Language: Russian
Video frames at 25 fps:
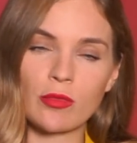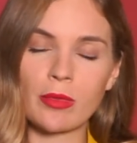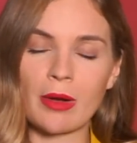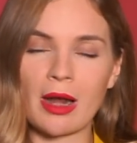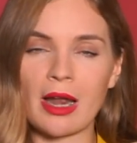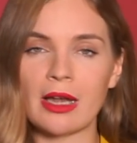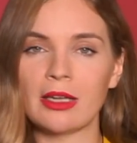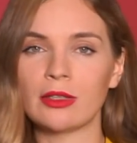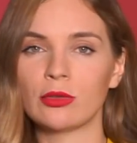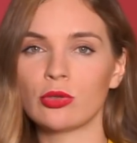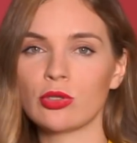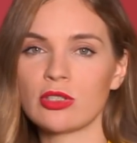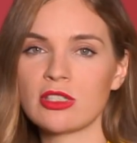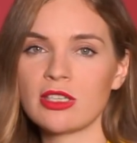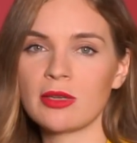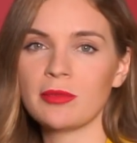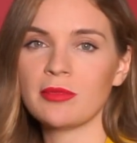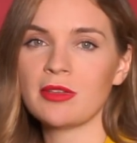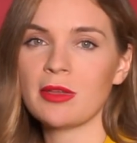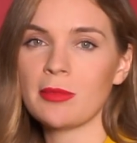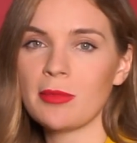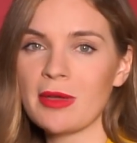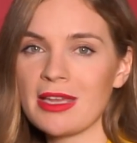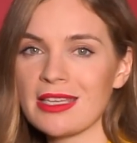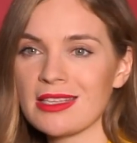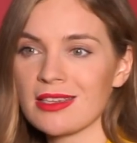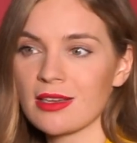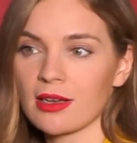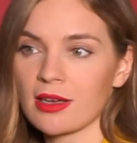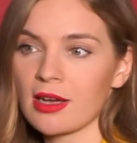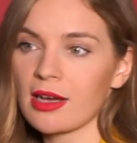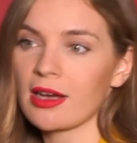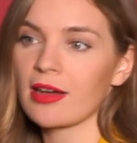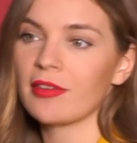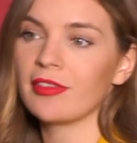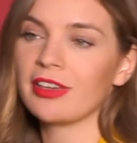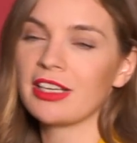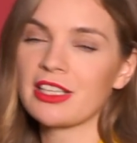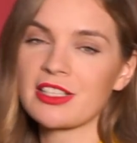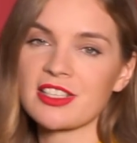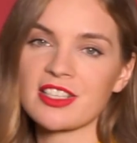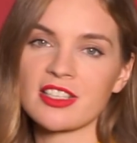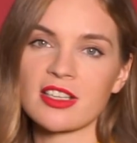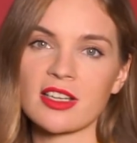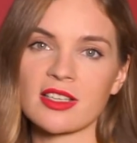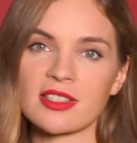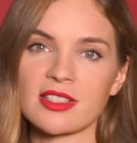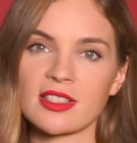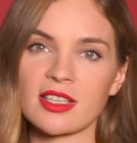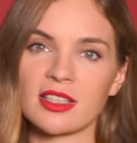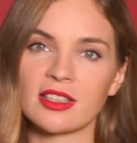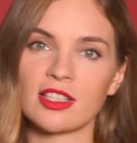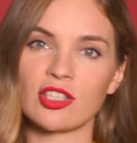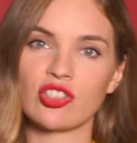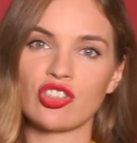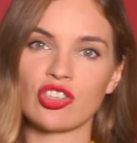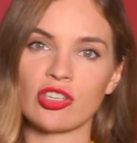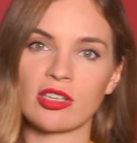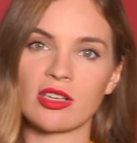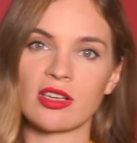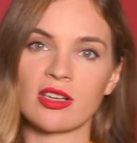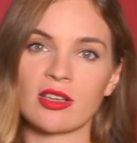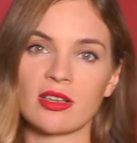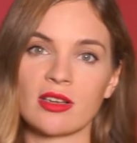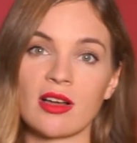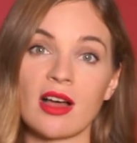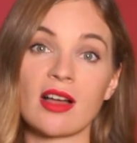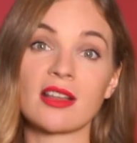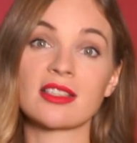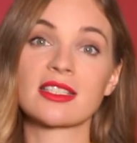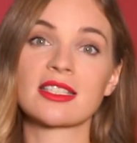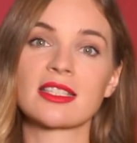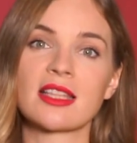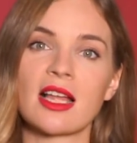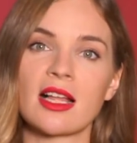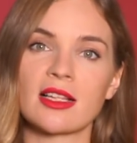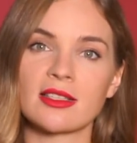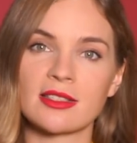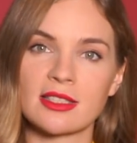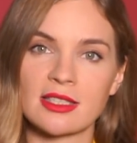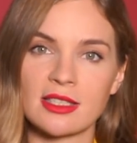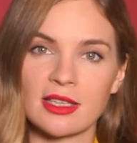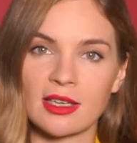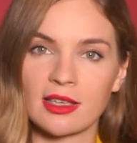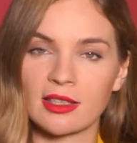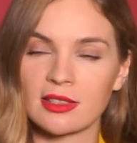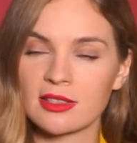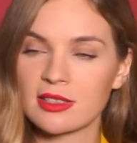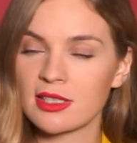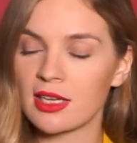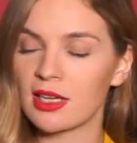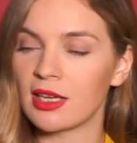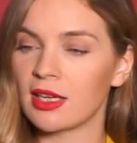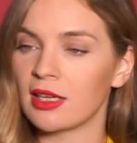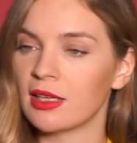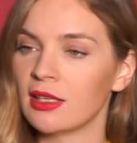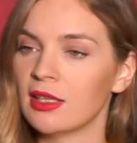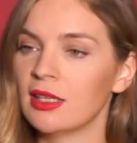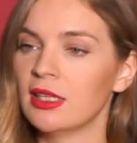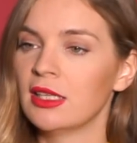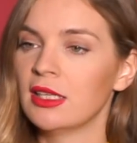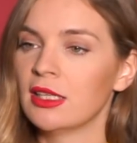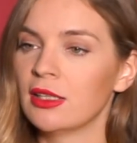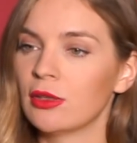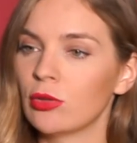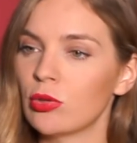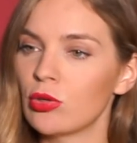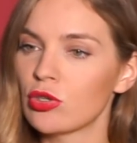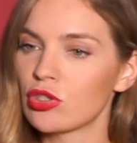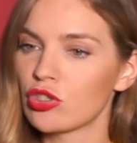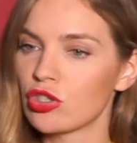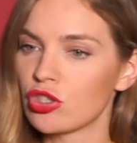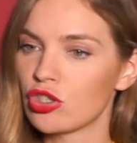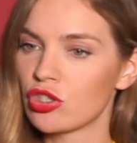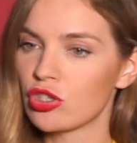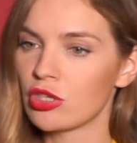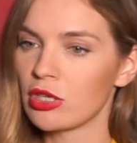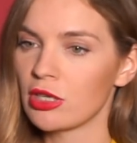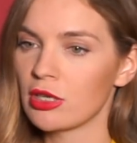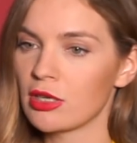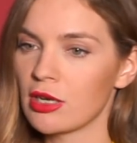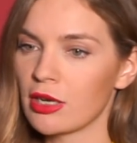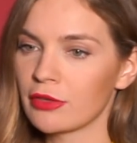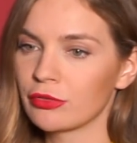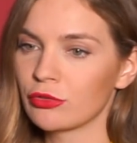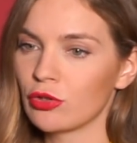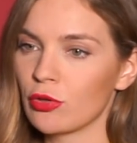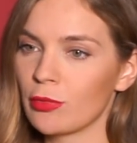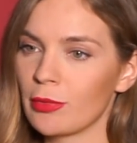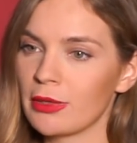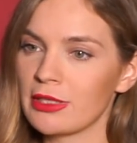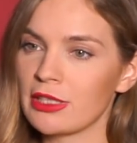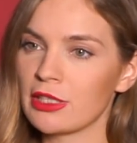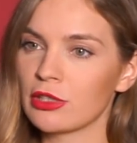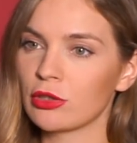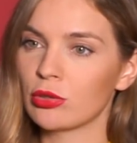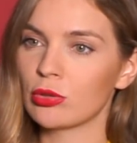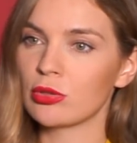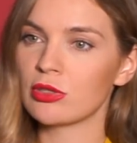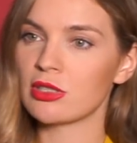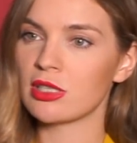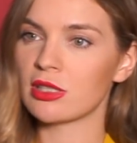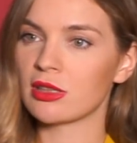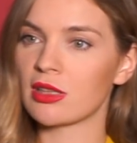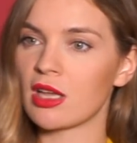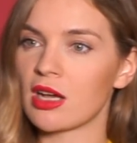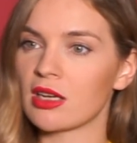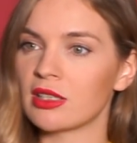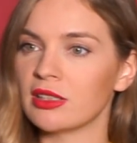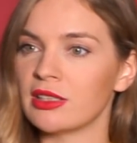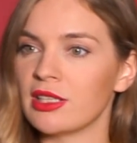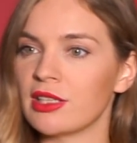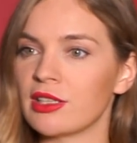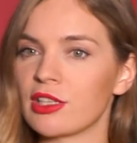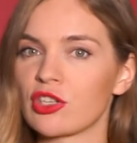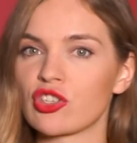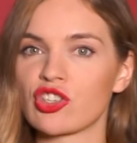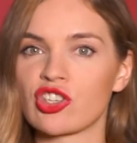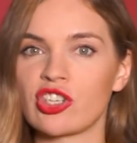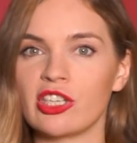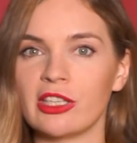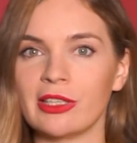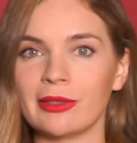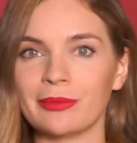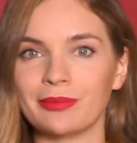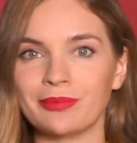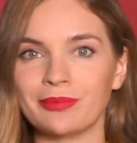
убрали, но тем не менее, как говорится, осадочек остался, хотя Ложечки, как в том анекдоте, так и не нашли.